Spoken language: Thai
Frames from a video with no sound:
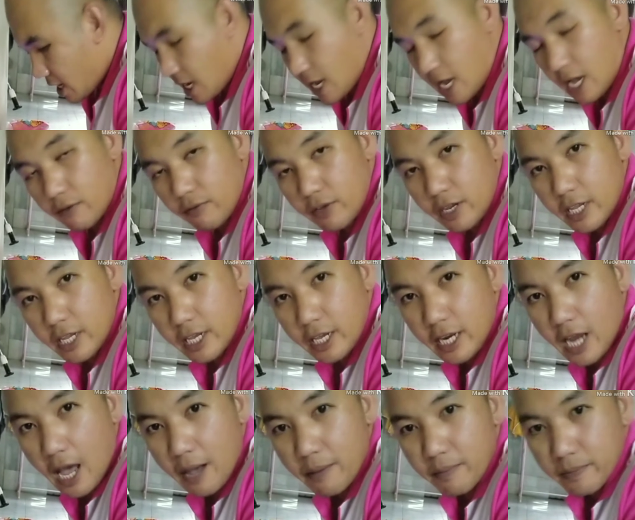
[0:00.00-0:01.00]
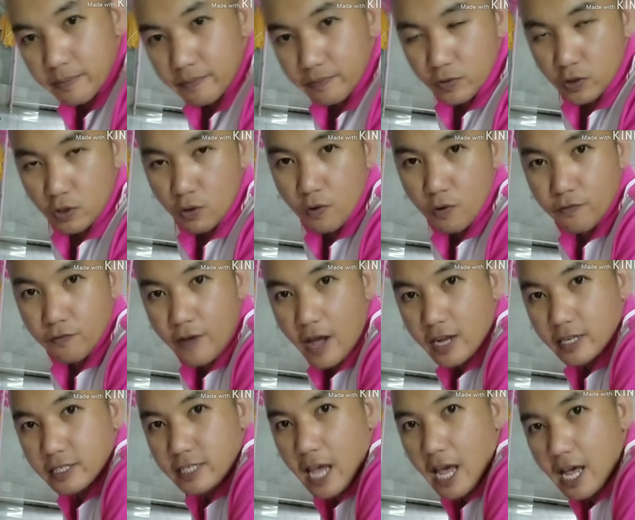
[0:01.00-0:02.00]
หาวิธีทำตู้ฟัก
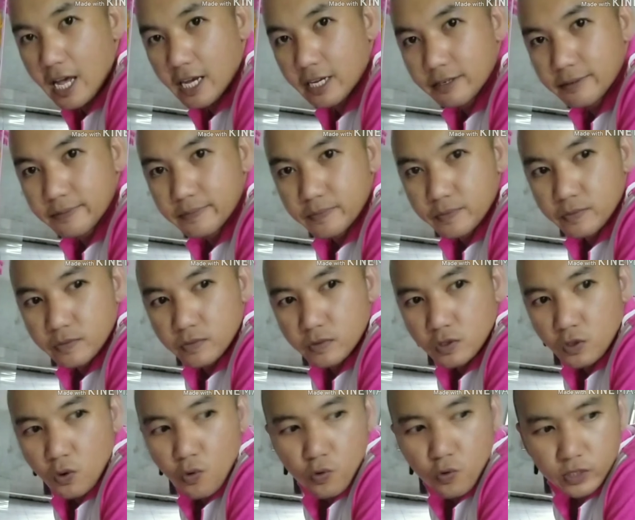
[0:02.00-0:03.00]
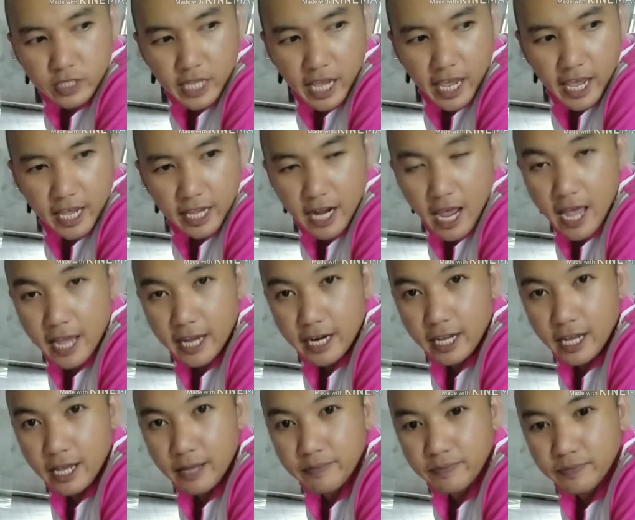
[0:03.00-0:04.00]
จากตู้แช่ได้นะ
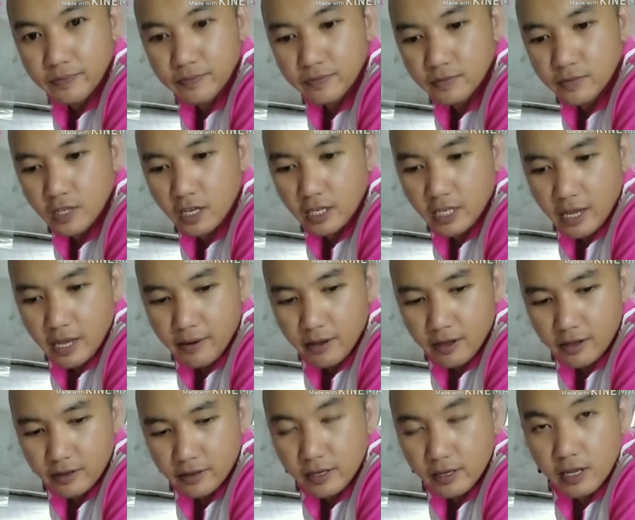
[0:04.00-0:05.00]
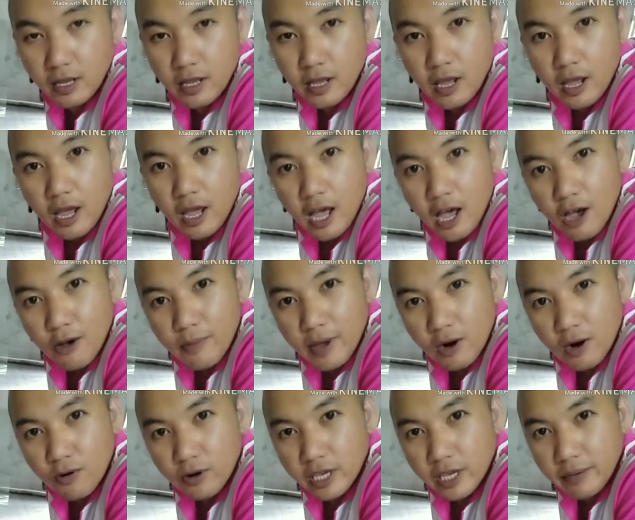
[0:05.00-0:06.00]
ครับ เดี๋ยวจะเอามา
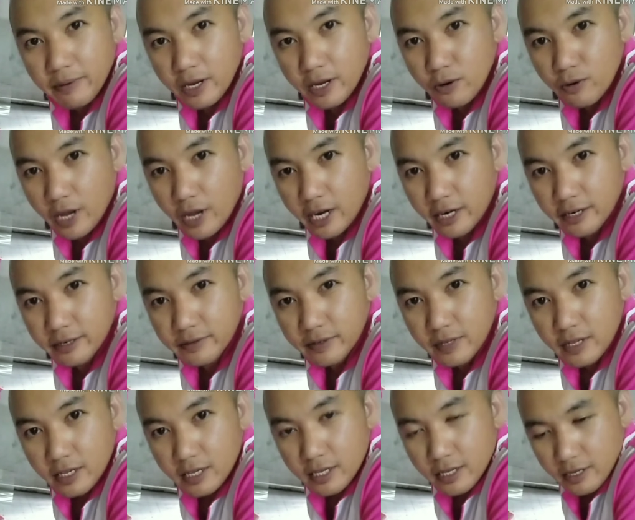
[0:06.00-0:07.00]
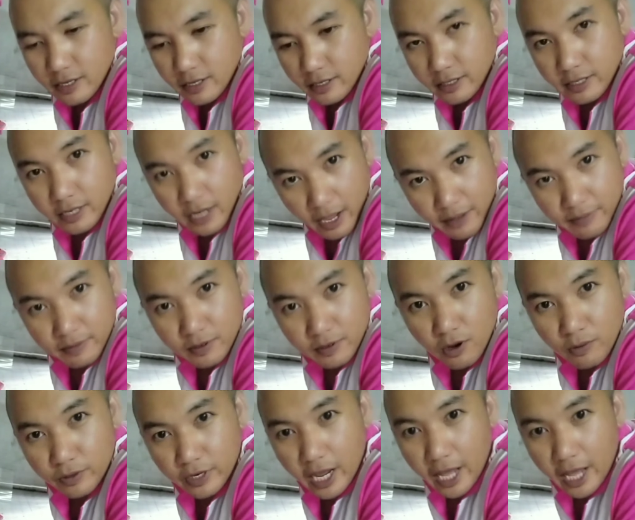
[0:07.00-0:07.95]
ลงคลิปให้ดูกันครับขอบคุณค